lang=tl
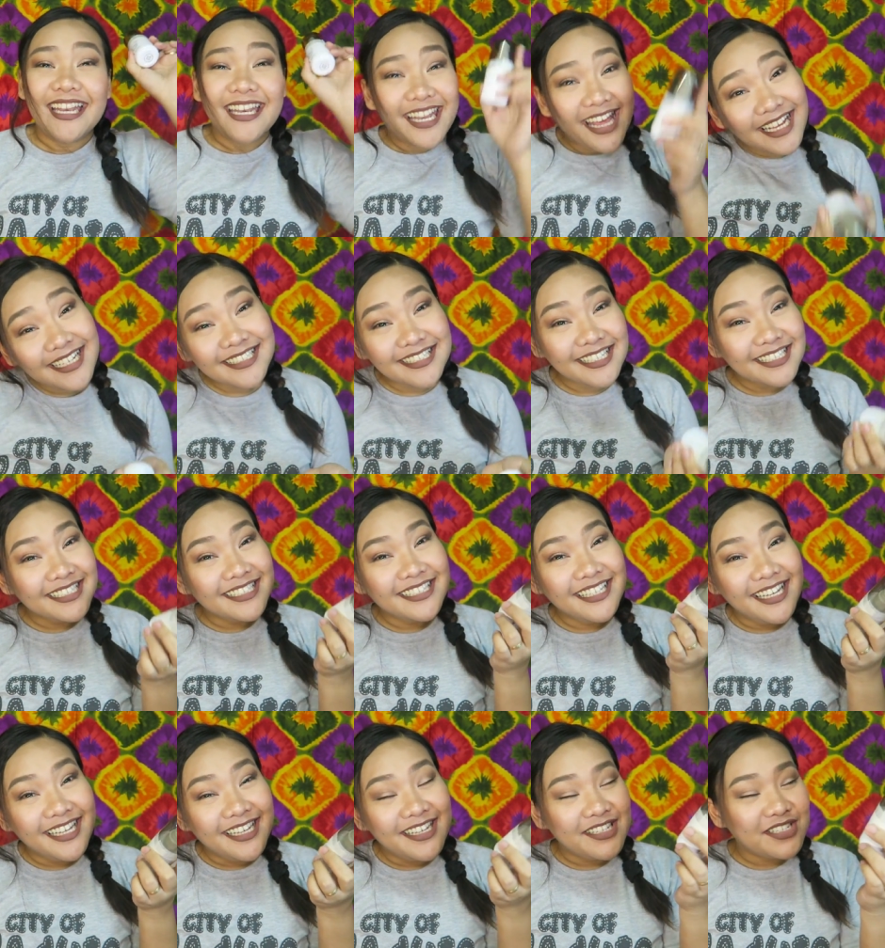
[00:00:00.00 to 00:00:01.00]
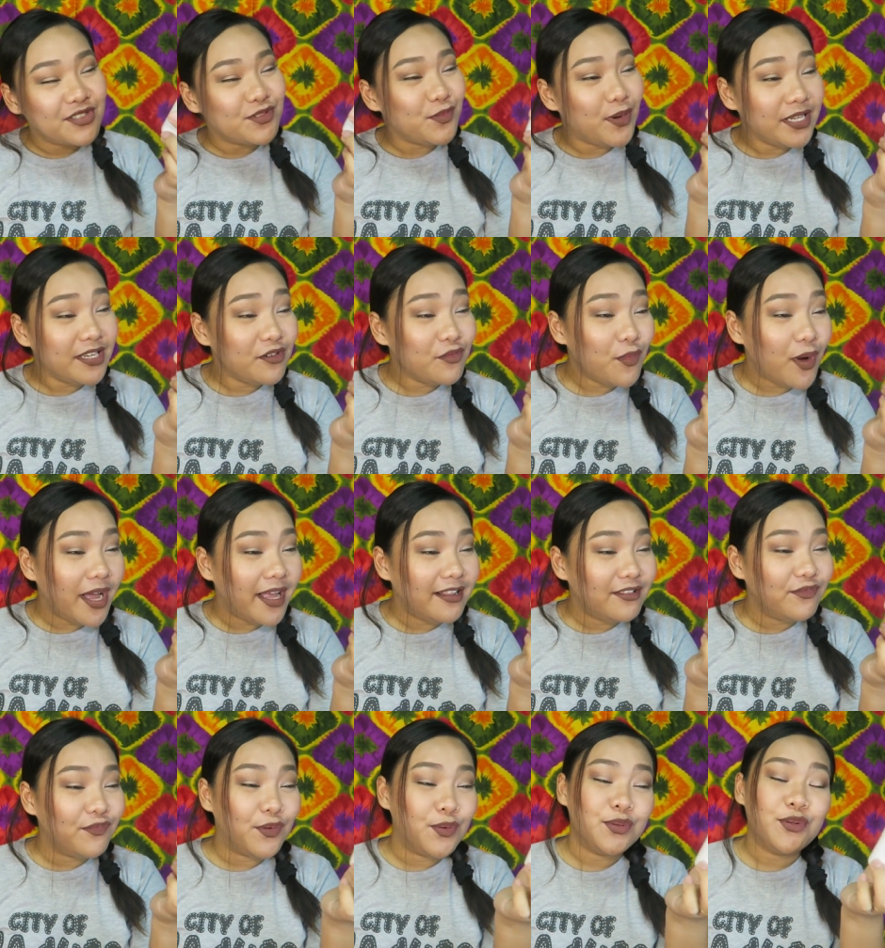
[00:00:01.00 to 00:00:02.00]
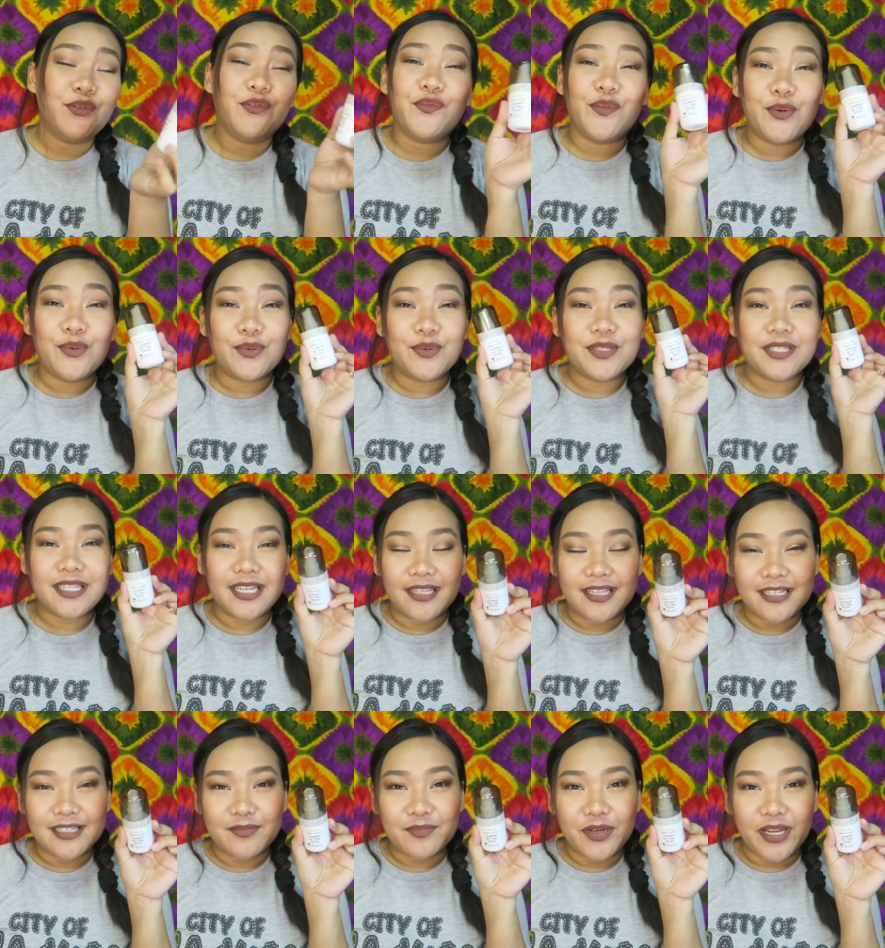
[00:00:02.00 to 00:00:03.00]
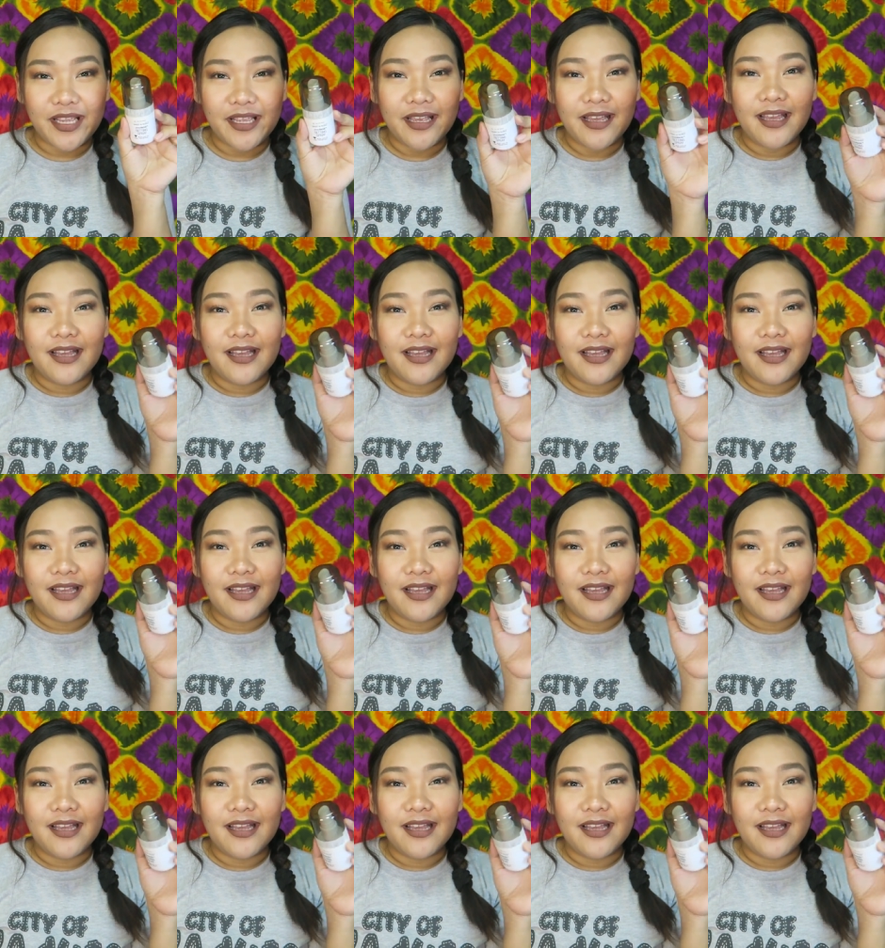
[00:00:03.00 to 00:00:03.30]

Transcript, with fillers: Next is this Wet n Wild Photo Focus Setting Spray.